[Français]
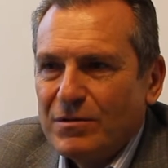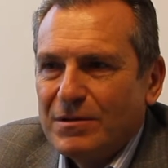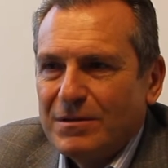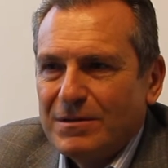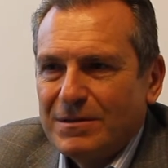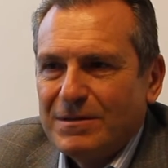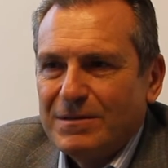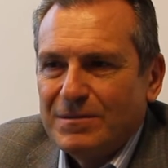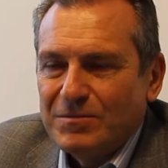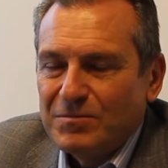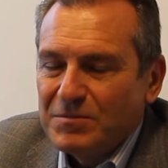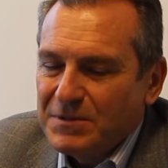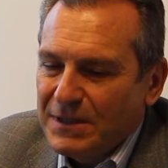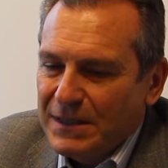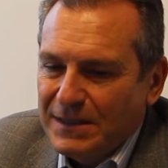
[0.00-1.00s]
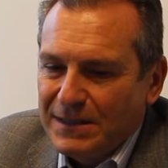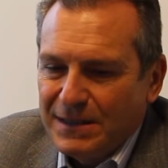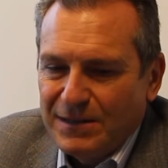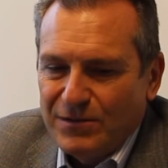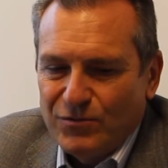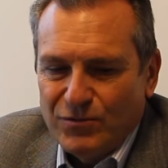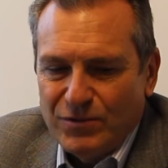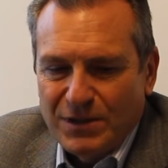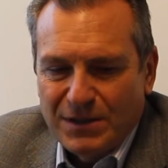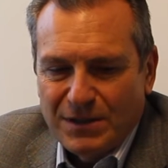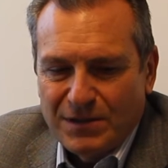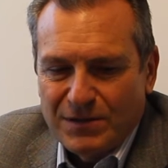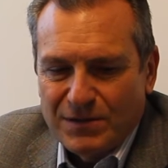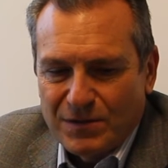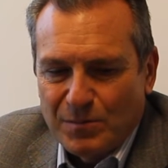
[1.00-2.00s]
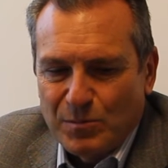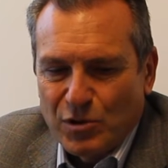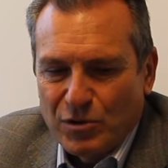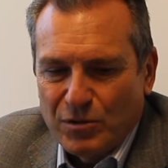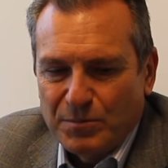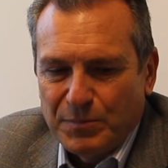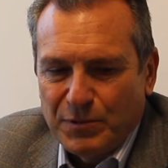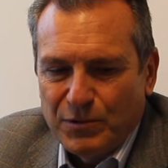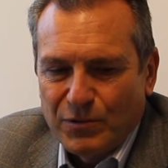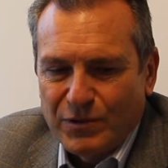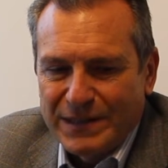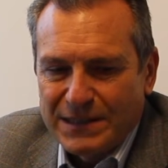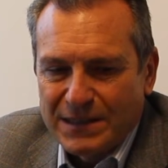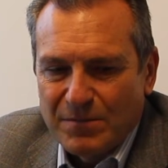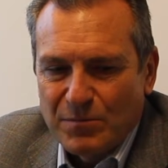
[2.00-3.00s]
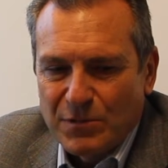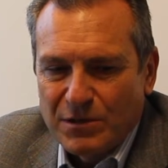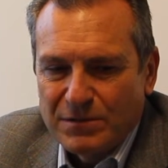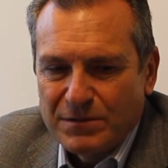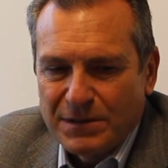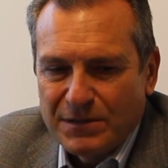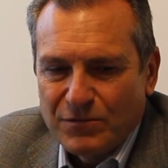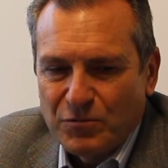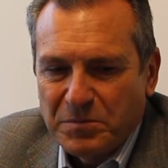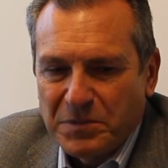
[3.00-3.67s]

Euh, ça a été étudié seulement plus récemment.